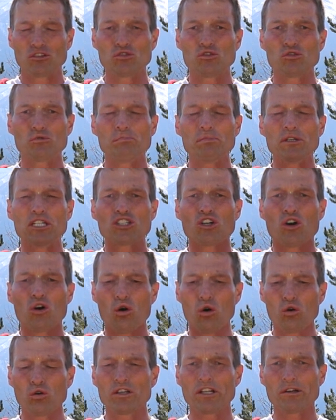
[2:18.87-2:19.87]
Und du bist
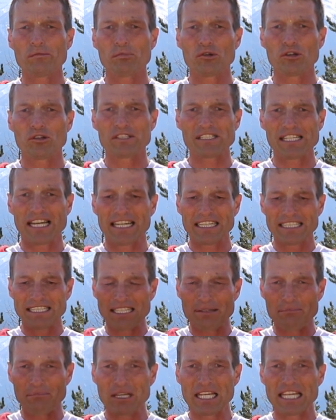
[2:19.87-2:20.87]
100%
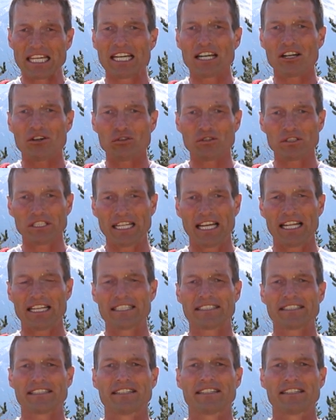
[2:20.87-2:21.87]
im Hier und
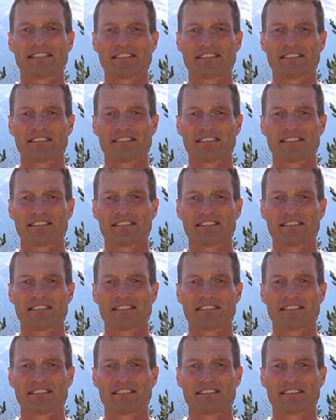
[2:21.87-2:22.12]
Jetzt.